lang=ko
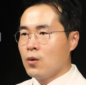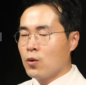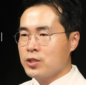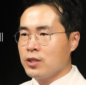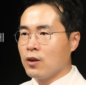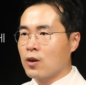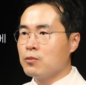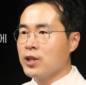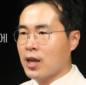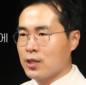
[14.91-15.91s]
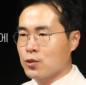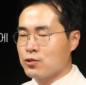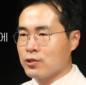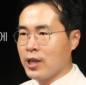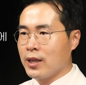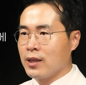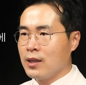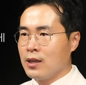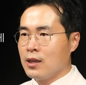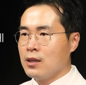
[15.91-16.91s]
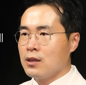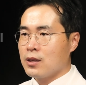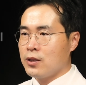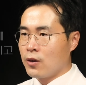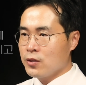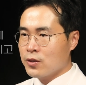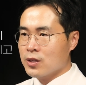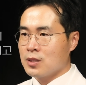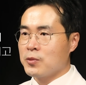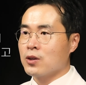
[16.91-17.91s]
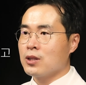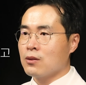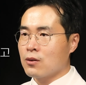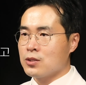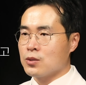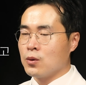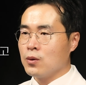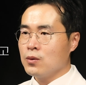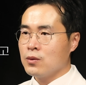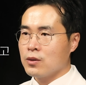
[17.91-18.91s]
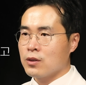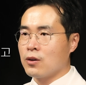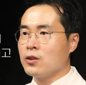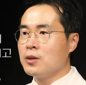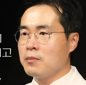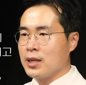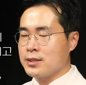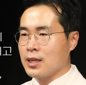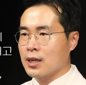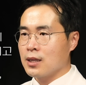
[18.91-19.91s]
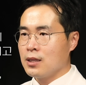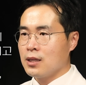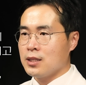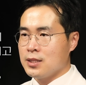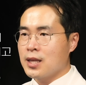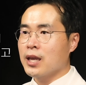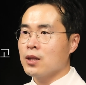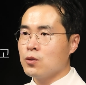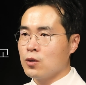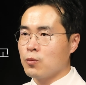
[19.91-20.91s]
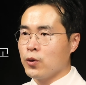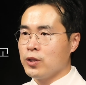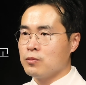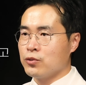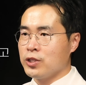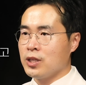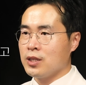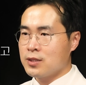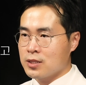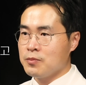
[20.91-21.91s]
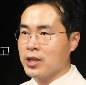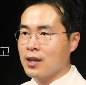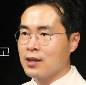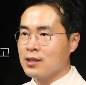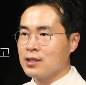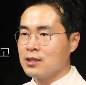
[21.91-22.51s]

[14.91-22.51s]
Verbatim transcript: 혹시 여러분의 가족 중에 기억력이 급격히 떨어지고 경련 발작, 이상 행동을 보이는 분이 있으십니까?